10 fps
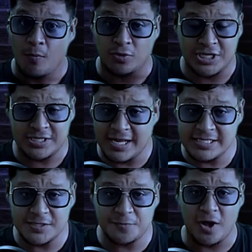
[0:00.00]
Muchas
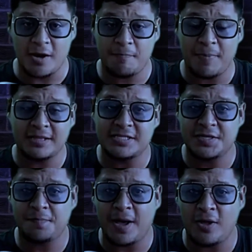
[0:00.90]
gracias por haber
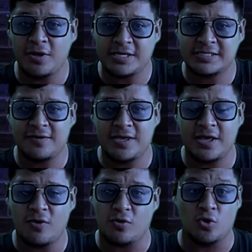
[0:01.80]
participado de este
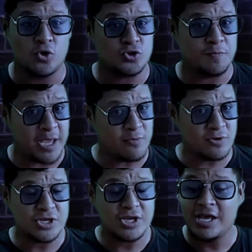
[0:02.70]
video. Nos
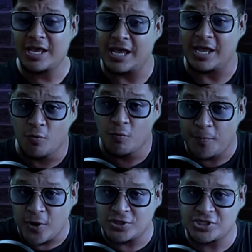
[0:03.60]
vemos en un
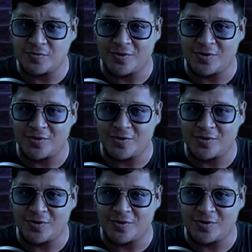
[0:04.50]
próximo